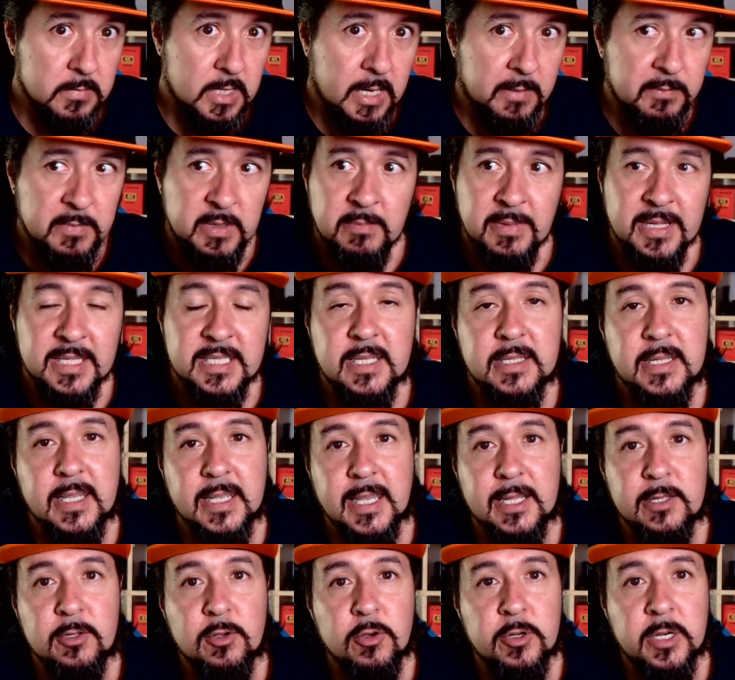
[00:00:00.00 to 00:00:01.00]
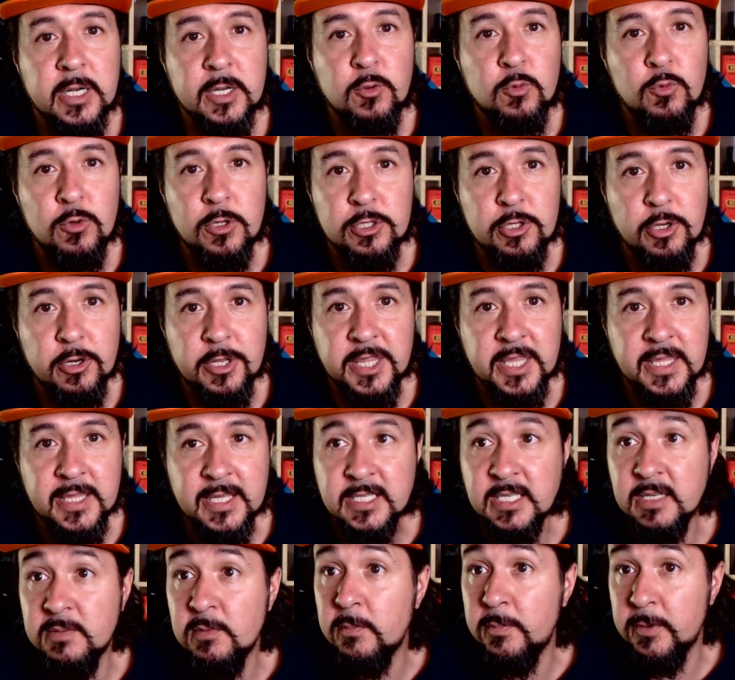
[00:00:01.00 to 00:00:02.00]
a mí me están dejando con el culo
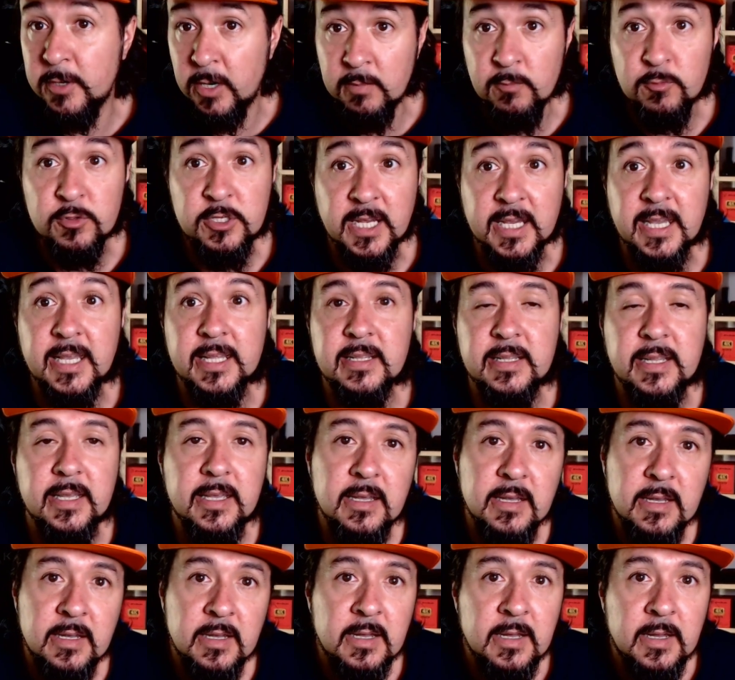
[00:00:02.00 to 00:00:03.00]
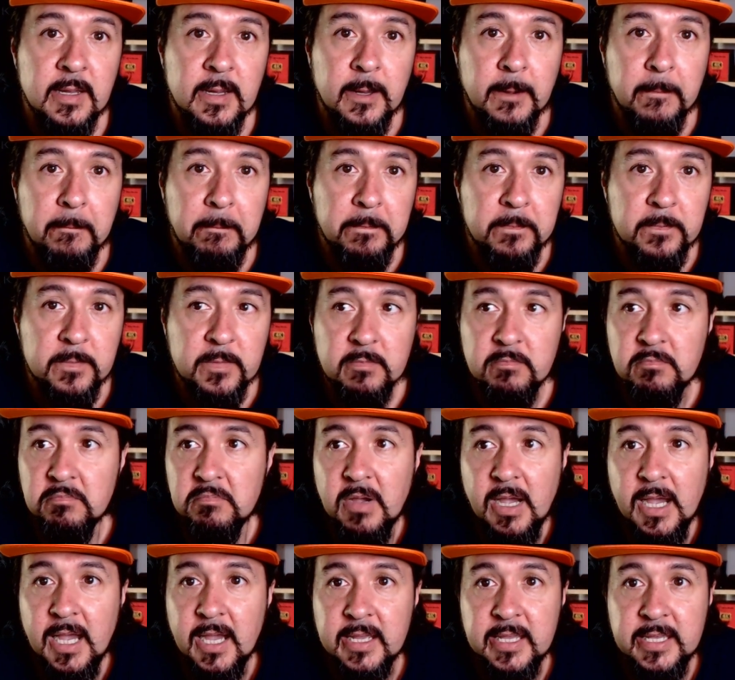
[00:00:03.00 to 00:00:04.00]
torcidísimo, pero hay mucha gente
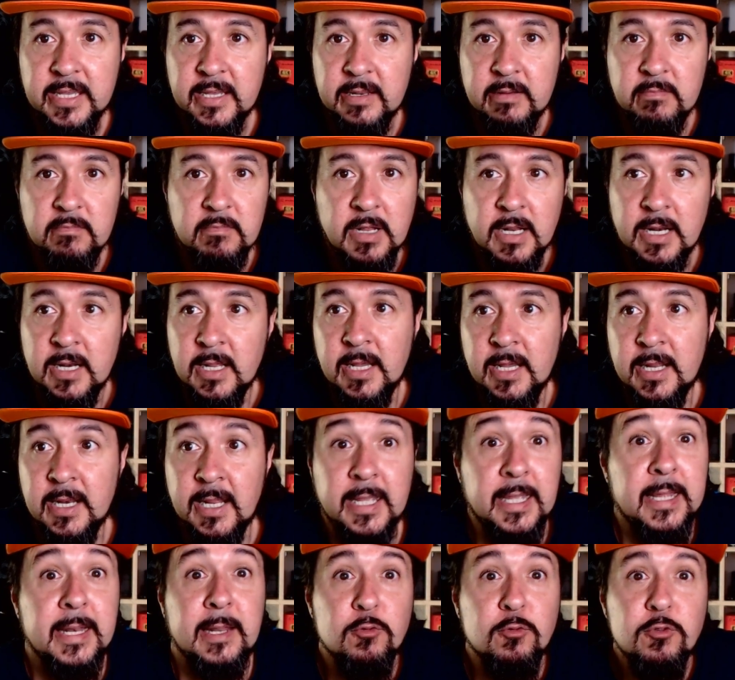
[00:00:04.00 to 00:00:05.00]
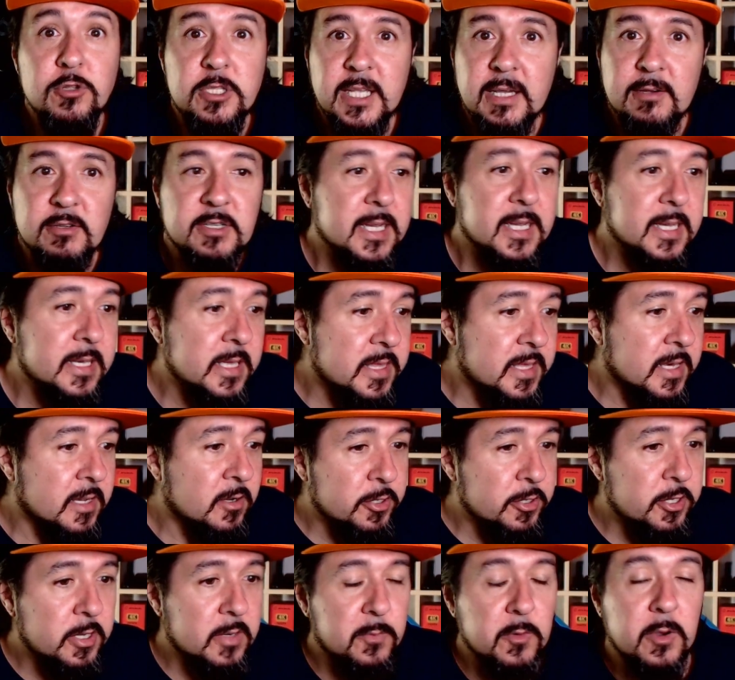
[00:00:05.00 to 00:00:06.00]
a quien a, las que le gusta. o sea, que dicen,
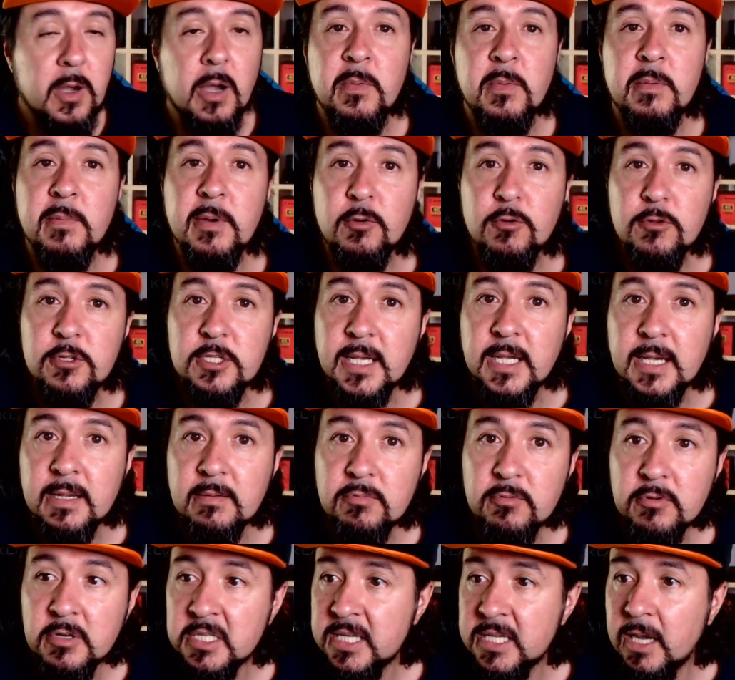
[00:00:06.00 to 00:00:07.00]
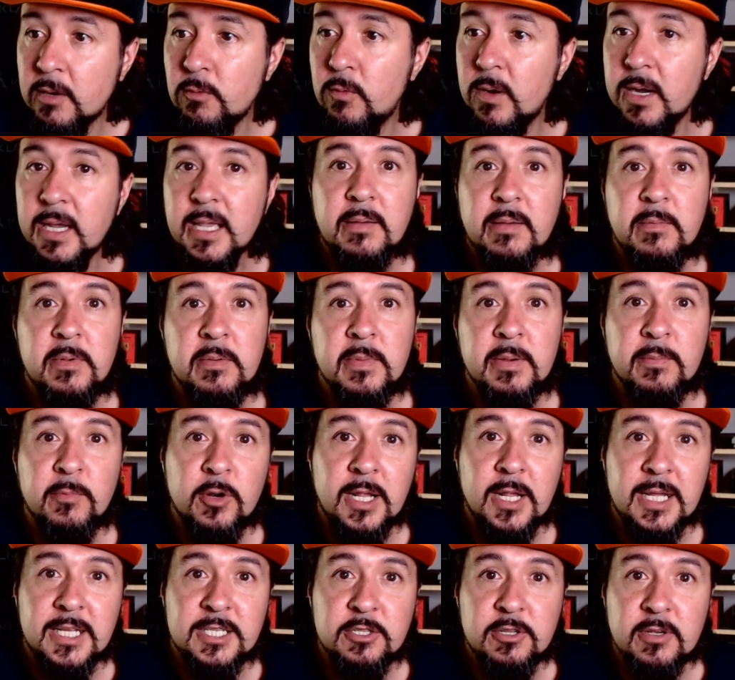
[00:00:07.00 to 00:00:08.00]
coño, pues a mí me gusta, pues está guay, a mí me
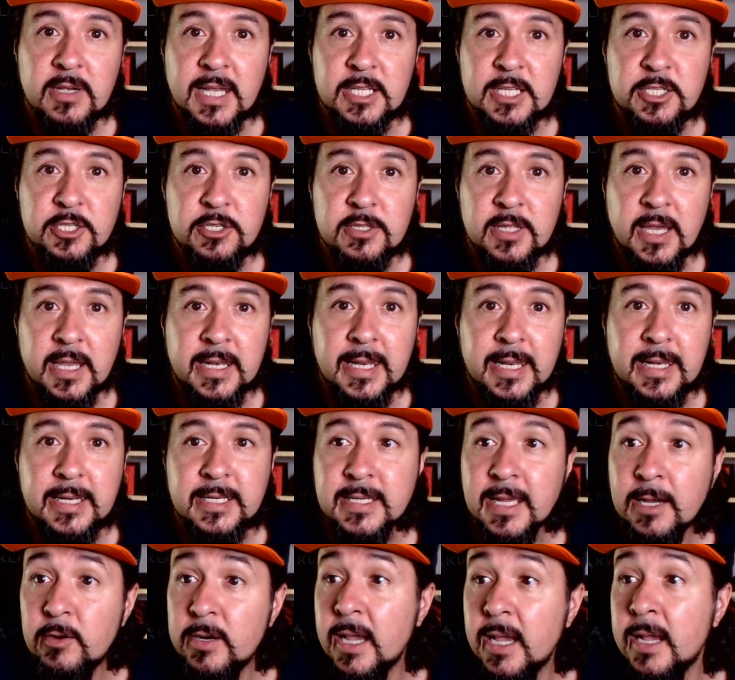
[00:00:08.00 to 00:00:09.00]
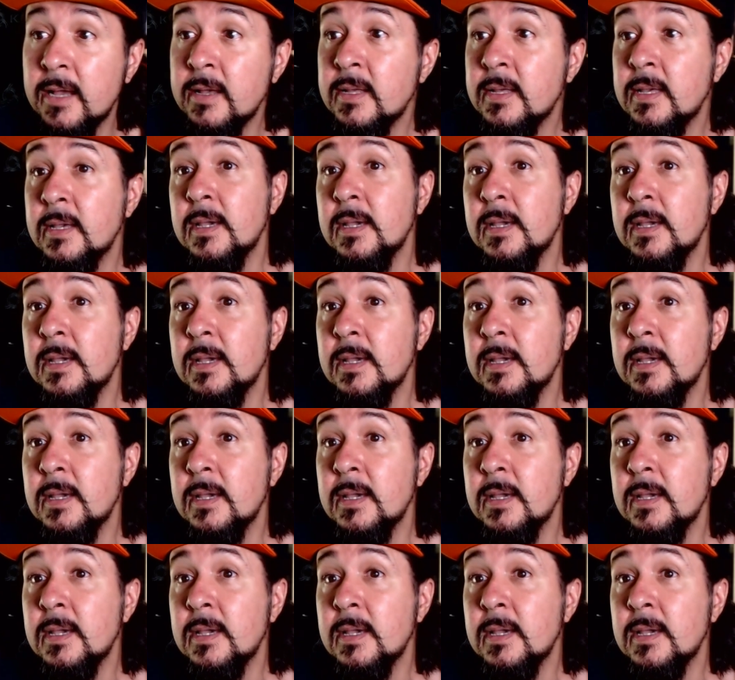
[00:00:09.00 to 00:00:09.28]
mola esto que ha hecho Daenerys ahora.